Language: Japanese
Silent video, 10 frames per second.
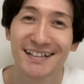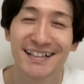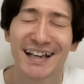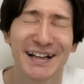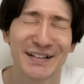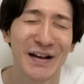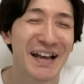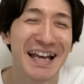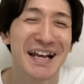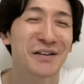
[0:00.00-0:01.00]
いや、
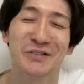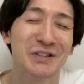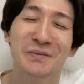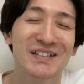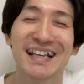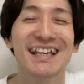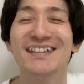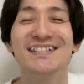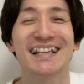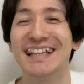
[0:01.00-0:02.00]
子供
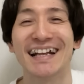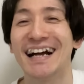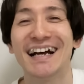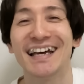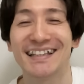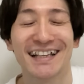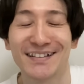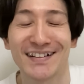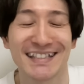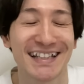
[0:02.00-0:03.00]
最優先で考えてな
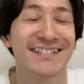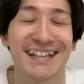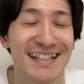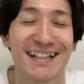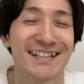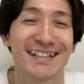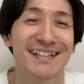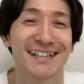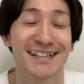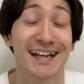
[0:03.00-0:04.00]
いとかじゃなくて、違う違う違う
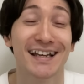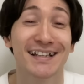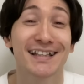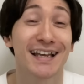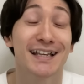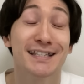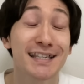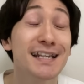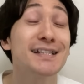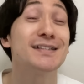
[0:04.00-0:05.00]
違う。じゃ
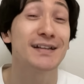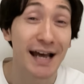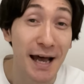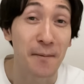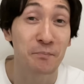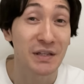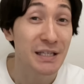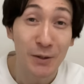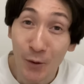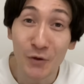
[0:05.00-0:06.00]
私立が
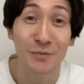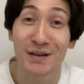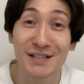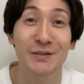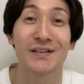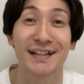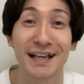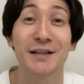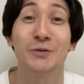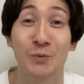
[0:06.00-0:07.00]
イコールベストでは
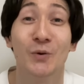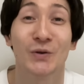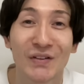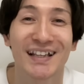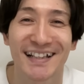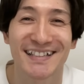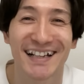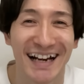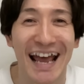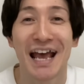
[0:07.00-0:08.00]
ないと思うよって話。
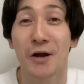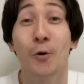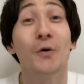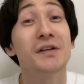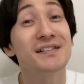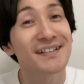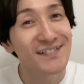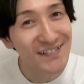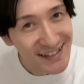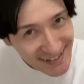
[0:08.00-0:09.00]
だから、効率は
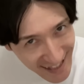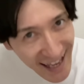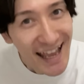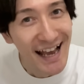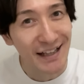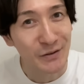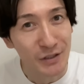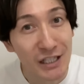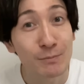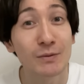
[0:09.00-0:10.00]
効率で、あの、
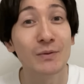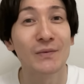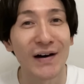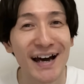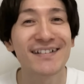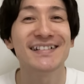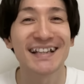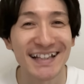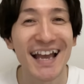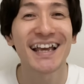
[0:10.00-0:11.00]
いい部分もあるん
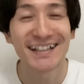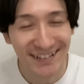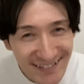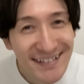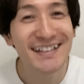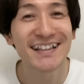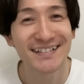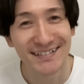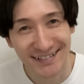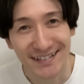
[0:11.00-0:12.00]
じゃないのって
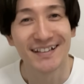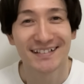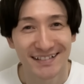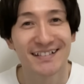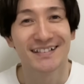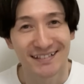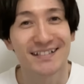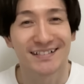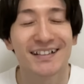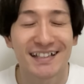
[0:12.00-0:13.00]
いう、
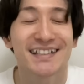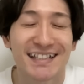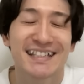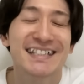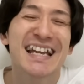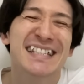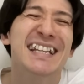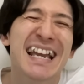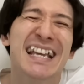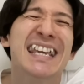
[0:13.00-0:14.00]
じ、じ、じゃ、
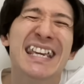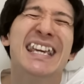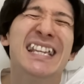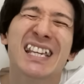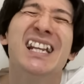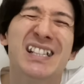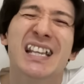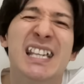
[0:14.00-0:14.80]
じゃ、じゃ、いい私立でいい